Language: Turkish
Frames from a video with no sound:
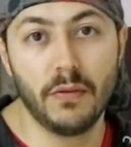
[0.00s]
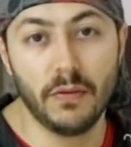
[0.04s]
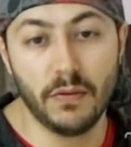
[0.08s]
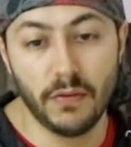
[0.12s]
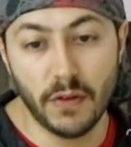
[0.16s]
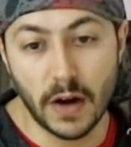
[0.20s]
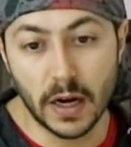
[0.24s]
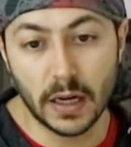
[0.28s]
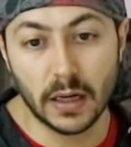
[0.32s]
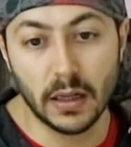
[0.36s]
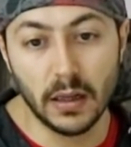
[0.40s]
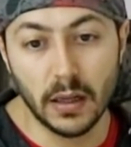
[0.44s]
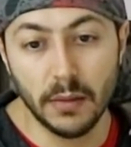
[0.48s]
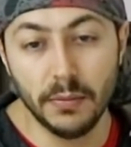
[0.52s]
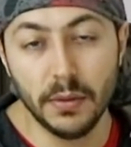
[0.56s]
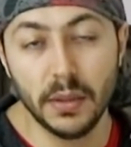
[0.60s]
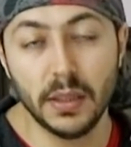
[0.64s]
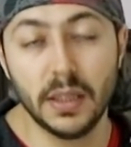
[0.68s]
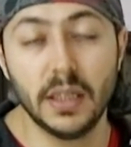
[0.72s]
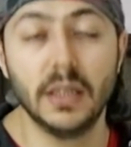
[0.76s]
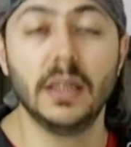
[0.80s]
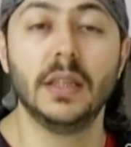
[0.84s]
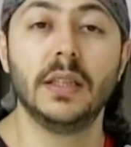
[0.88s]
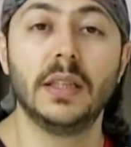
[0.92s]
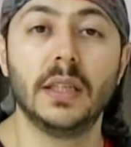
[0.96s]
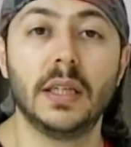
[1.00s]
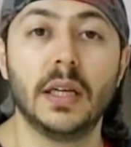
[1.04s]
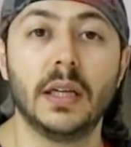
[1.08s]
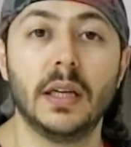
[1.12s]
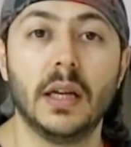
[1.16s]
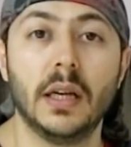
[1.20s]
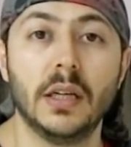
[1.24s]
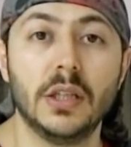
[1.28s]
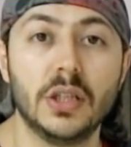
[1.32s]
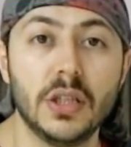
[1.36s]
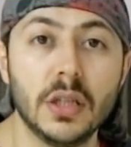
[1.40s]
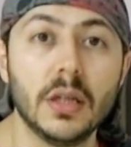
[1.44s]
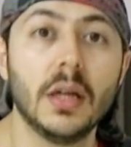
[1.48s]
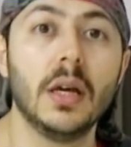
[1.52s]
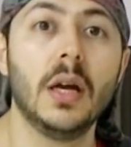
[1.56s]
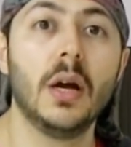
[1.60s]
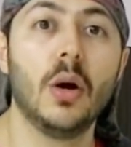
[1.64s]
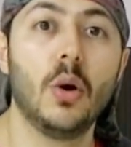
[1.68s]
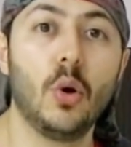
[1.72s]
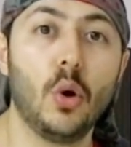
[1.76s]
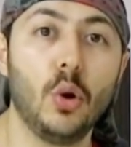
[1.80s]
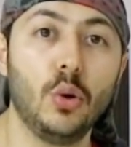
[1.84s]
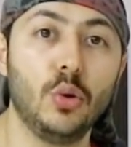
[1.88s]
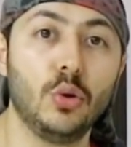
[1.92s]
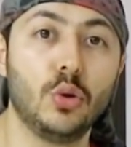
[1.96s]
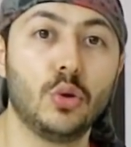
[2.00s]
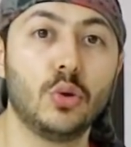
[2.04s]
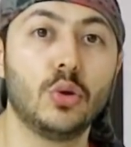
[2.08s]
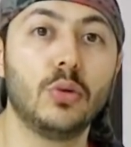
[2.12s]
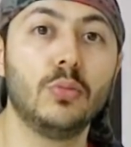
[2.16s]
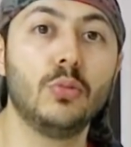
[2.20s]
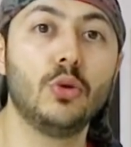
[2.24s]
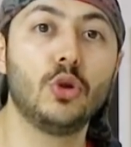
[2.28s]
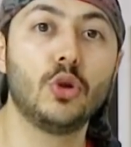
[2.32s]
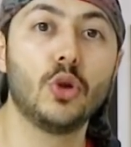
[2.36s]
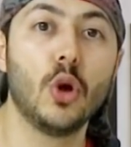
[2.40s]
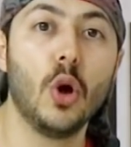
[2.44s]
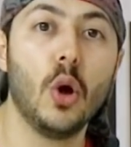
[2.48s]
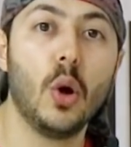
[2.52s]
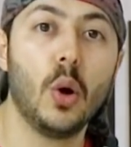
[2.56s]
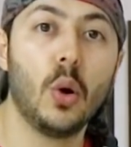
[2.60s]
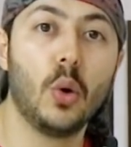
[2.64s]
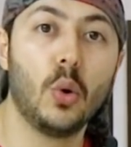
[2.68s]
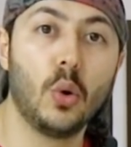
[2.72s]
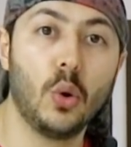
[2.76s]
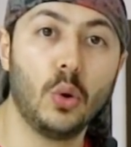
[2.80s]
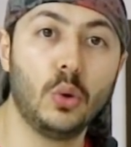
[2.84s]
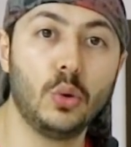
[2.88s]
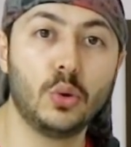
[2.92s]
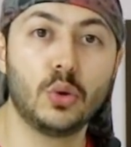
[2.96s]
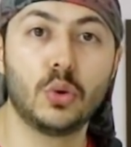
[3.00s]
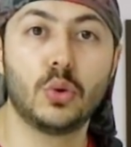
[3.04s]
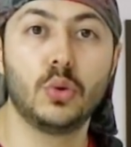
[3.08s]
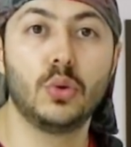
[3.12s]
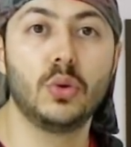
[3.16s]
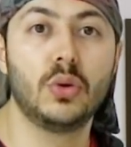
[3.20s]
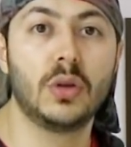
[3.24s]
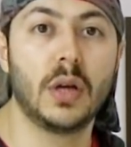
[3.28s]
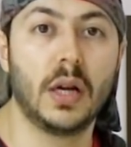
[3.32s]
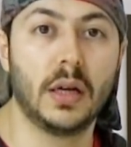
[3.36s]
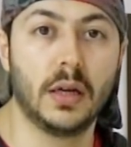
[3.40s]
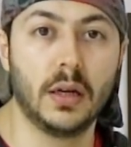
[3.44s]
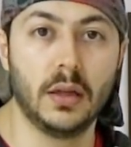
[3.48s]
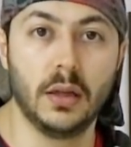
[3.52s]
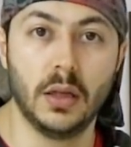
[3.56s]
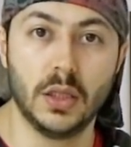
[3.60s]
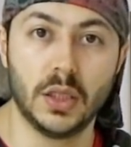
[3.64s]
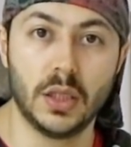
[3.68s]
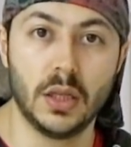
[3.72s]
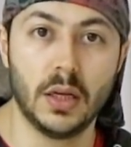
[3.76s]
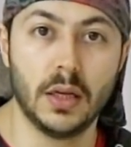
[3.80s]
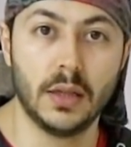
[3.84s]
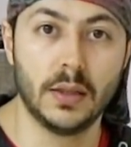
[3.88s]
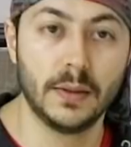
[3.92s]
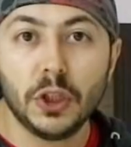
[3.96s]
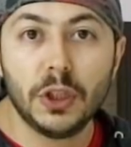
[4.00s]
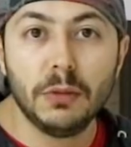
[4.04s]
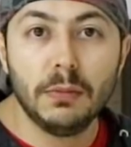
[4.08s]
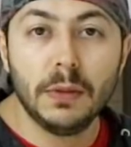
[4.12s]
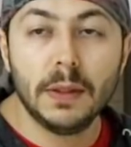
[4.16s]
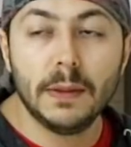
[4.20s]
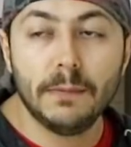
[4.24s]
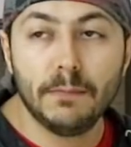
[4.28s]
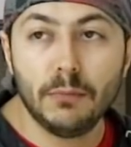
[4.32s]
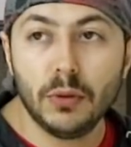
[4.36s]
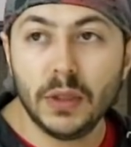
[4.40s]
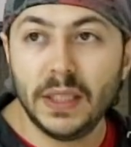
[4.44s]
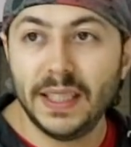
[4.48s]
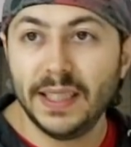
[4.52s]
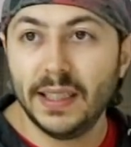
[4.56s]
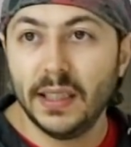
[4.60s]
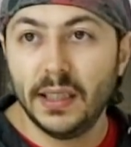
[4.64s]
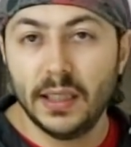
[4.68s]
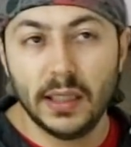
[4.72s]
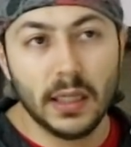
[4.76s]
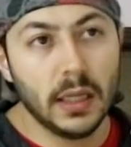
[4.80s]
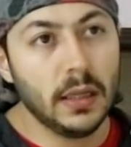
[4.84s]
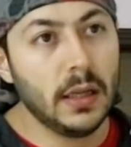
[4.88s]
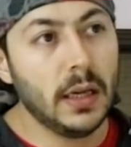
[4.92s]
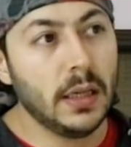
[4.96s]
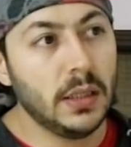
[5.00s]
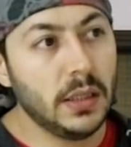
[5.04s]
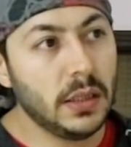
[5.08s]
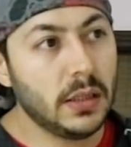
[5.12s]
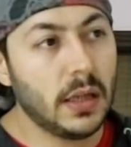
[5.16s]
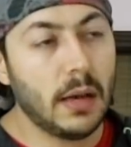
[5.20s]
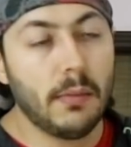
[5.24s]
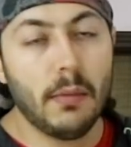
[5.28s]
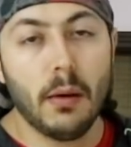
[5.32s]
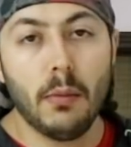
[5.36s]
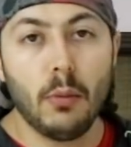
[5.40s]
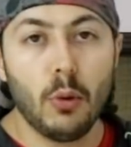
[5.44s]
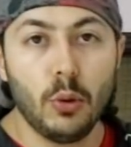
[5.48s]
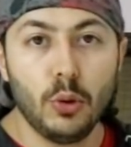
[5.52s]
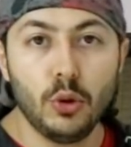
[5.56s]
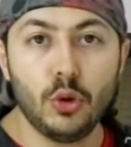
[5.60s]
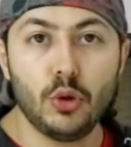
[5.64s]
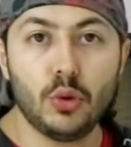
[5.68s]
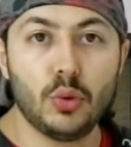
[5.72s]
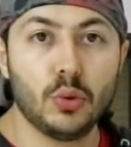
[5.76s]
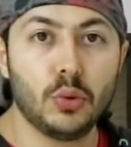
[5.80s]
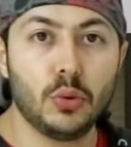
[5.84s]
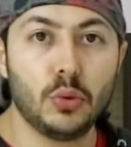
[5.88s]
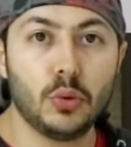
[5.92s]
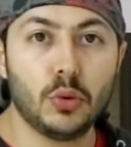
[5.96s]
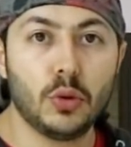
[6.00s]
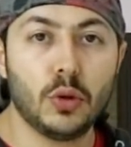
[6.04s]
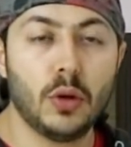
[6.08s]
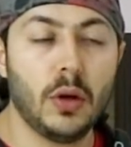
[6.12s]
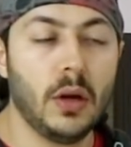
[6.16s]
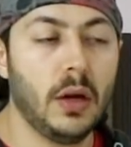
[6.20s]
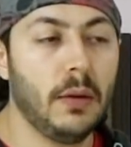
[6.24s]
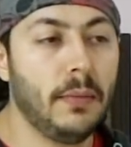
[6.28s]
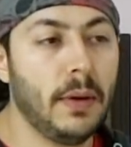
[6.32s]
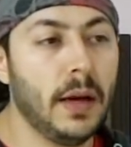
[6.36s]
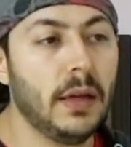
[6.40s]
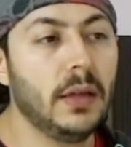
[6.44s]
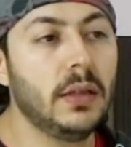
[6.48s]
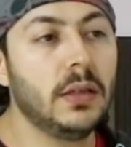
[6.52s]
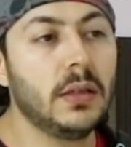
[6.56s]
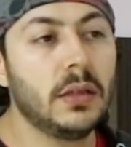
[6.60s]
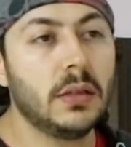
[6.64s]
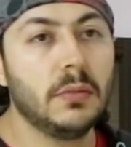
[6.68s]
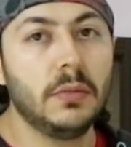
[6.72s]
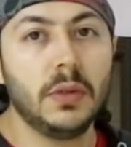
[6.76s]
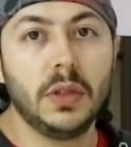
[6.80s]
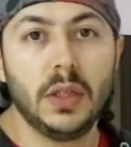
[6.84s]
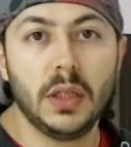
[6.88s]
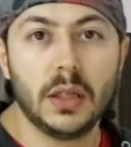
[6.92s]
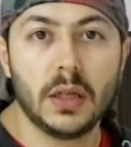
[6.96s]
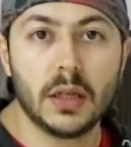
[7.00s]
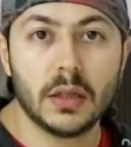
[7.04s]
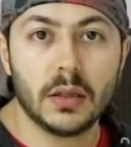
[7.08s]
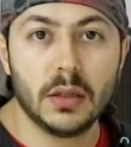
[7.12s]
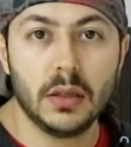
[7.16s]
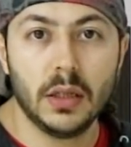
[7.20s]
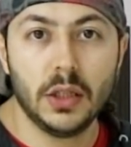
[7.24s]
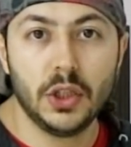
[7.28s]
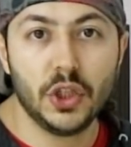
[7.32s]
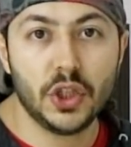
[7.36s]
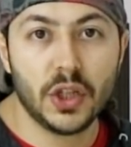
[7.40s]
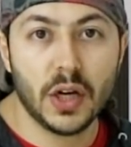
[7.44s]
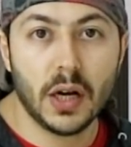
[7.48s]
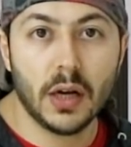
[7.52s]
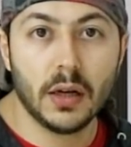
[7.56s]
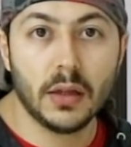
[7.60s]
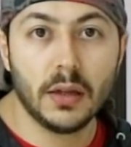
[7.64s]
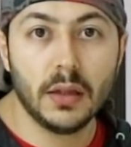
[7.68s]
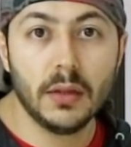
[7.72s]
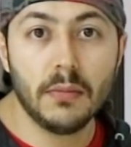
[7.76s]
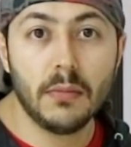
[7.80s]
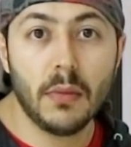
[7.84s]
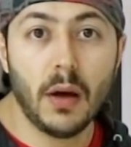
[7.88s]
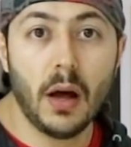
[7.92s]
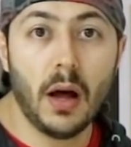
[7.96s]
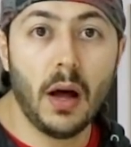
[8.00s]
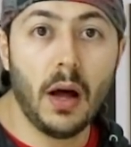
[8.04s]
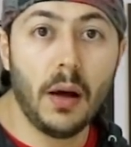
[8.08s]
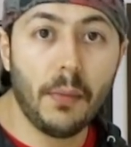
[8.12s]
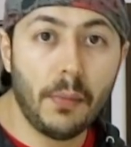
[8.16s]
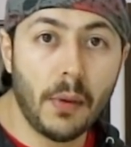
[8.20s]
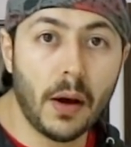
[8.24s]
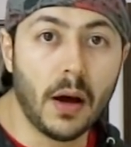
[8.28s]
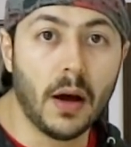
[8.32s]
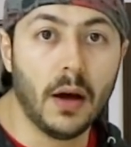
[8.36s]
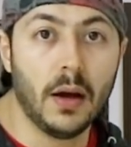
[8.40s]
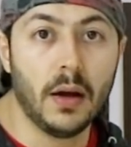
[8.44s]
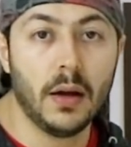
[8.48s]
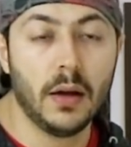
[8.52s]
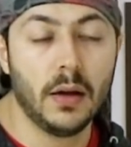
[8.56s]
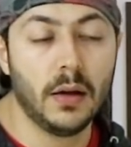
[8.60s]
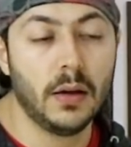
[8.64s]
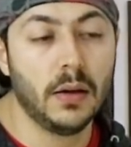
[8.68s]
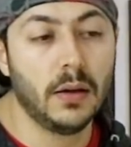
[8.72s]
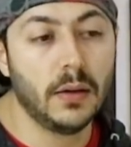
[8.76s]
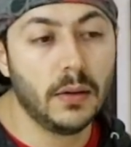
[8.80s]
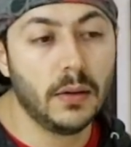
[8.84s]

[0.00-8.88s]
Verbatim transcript: farklı bir kinetik enerji oluşturmuş olursunuz arkadaşlar. Şimdi bu kinetik enerji tamam oluşturduk. E, ben hızımı iki katına çıkarttım ama